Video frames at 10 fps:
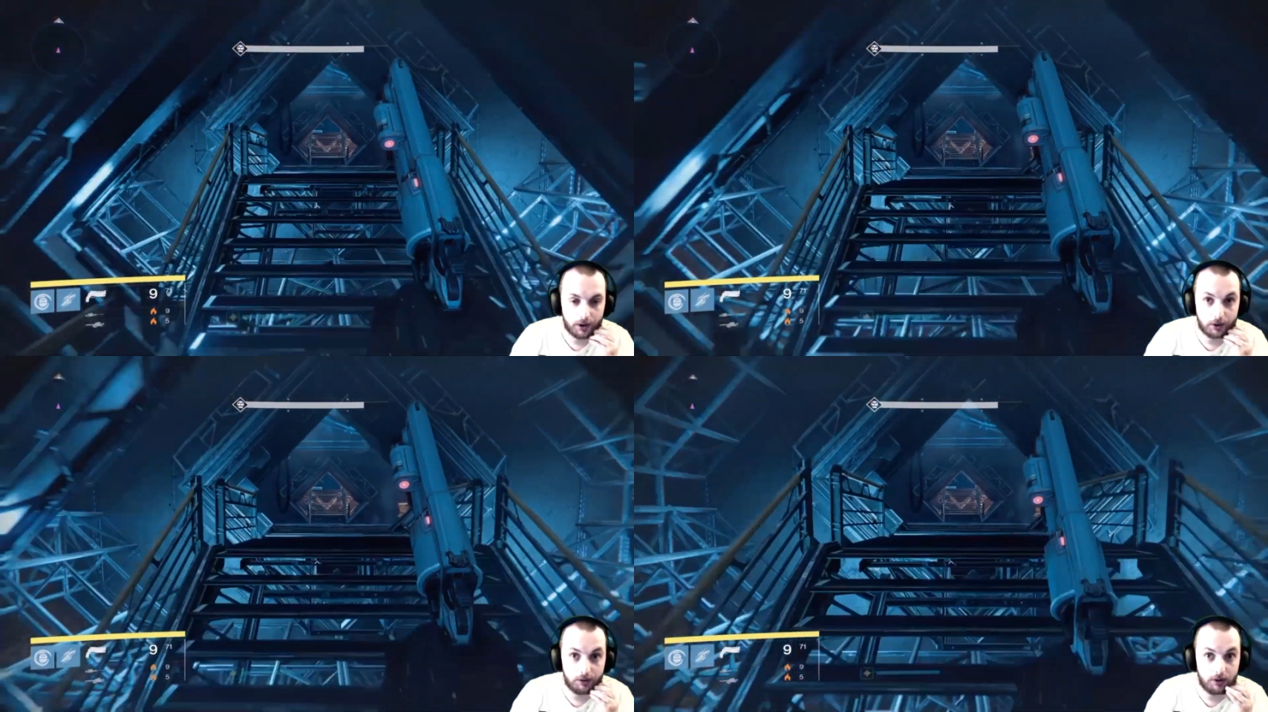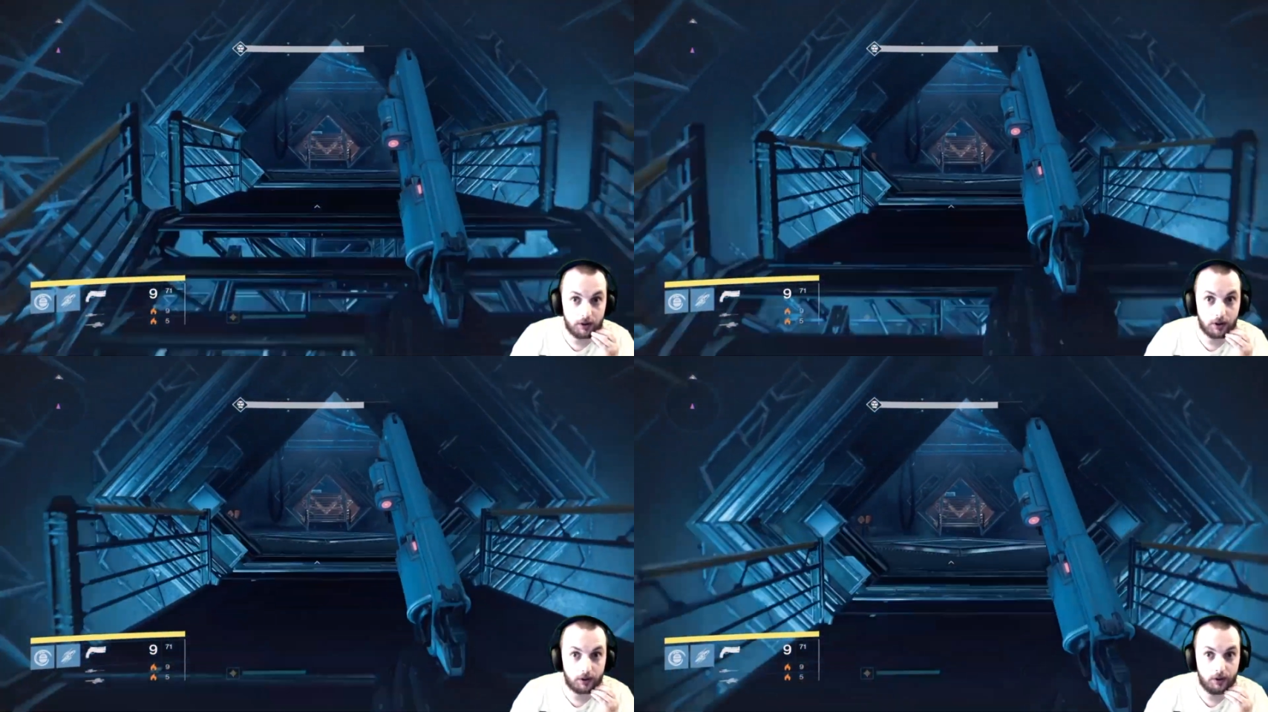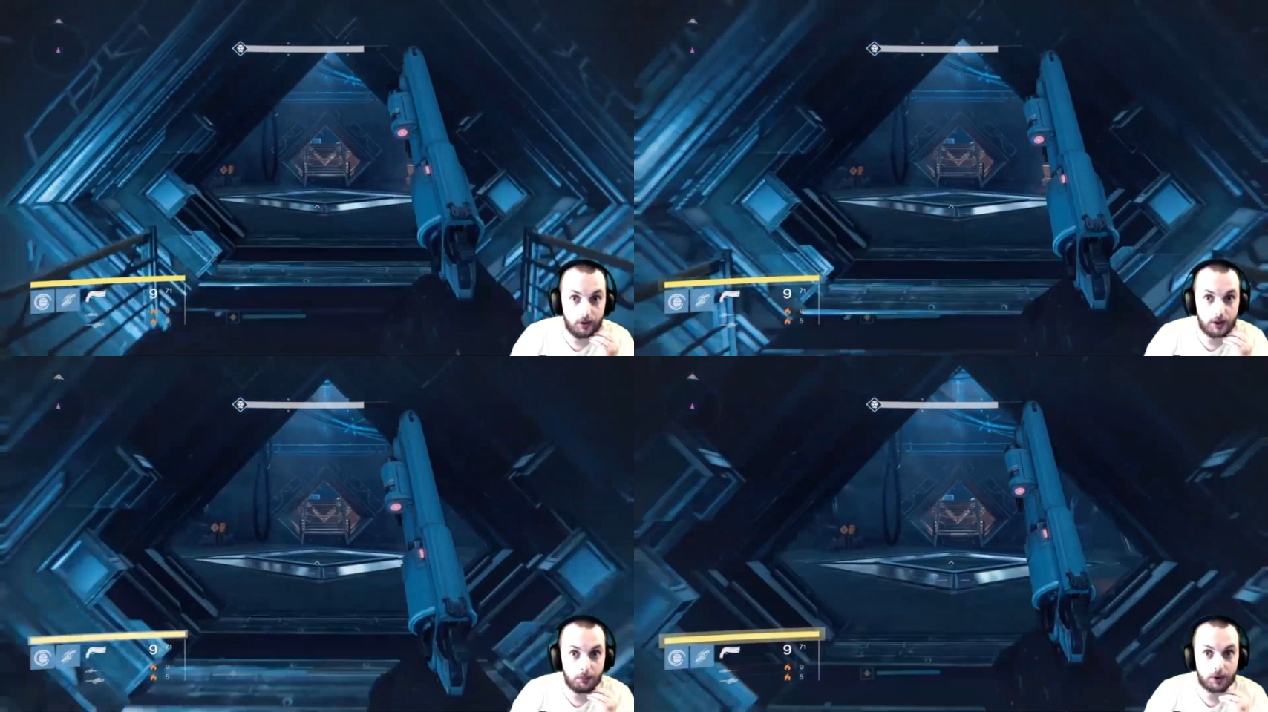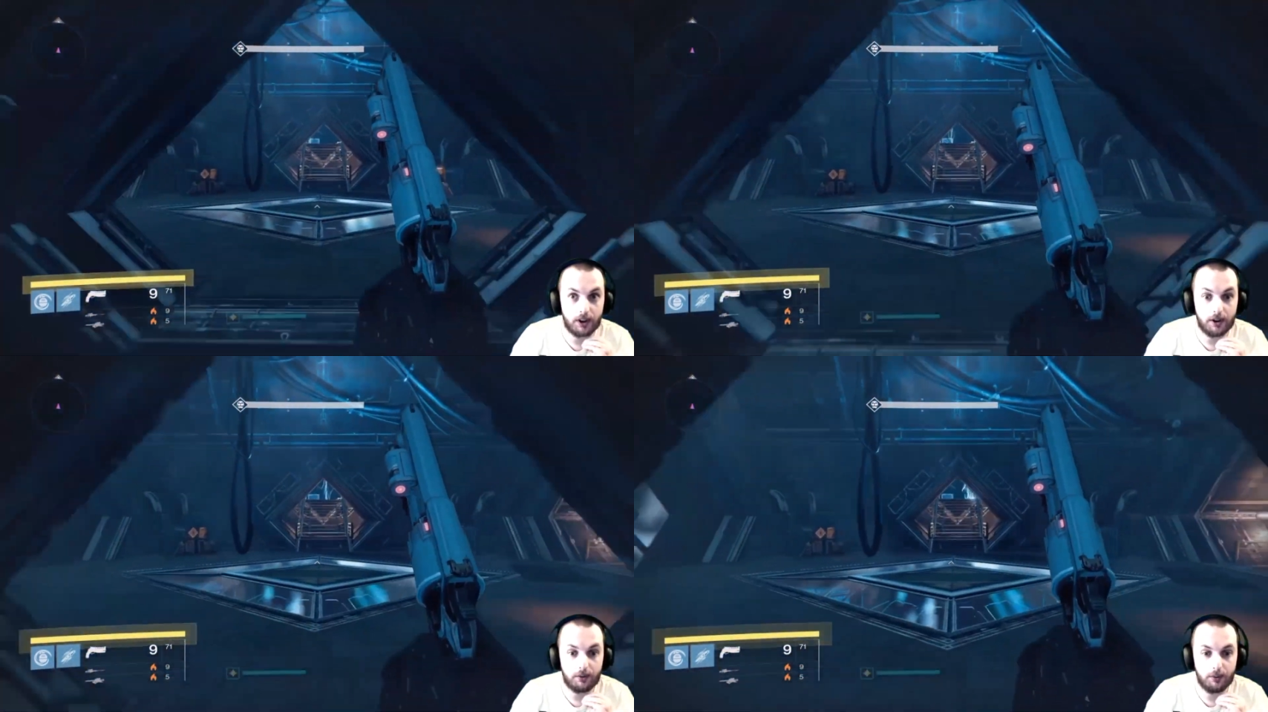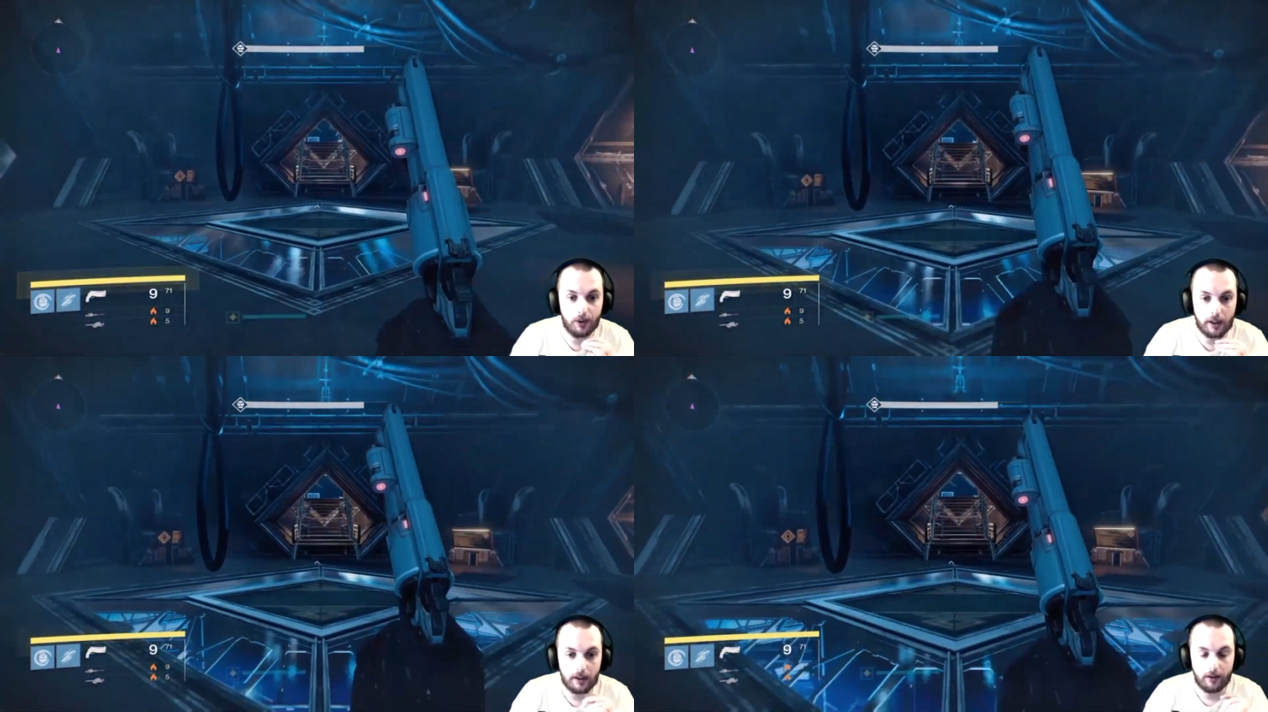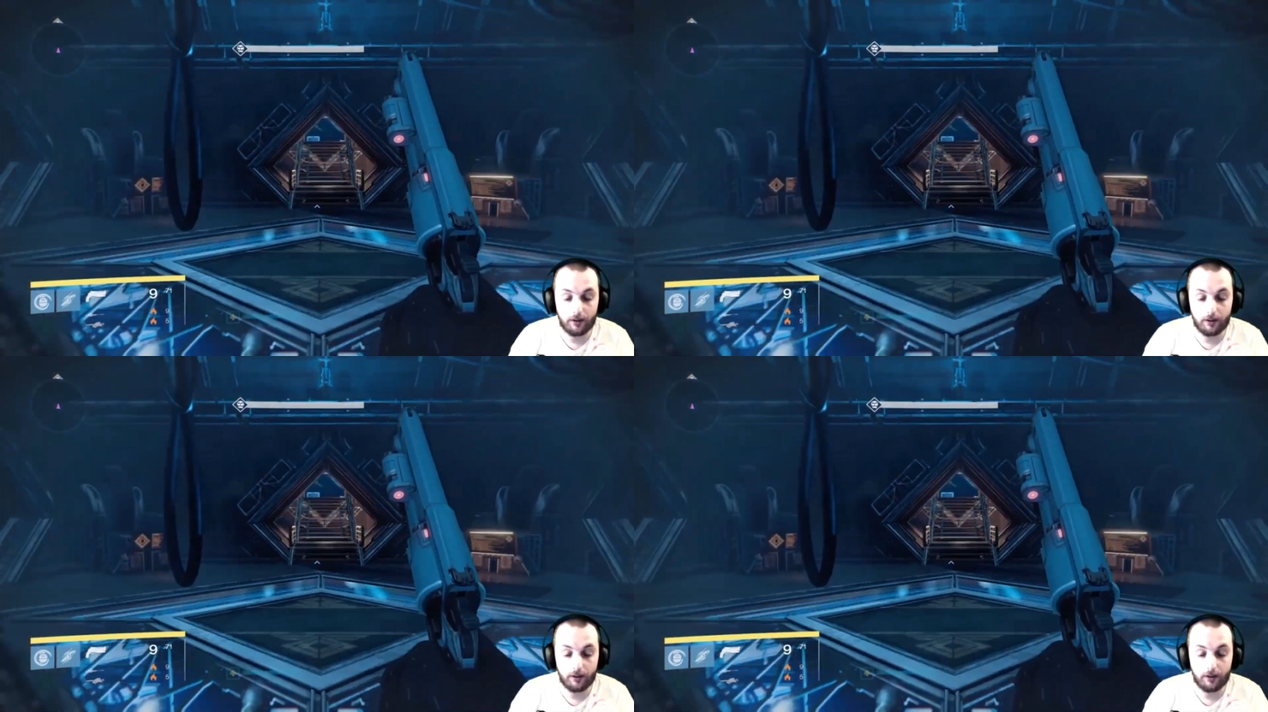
J'ai saisi une tortille, j'ai mangé laitue.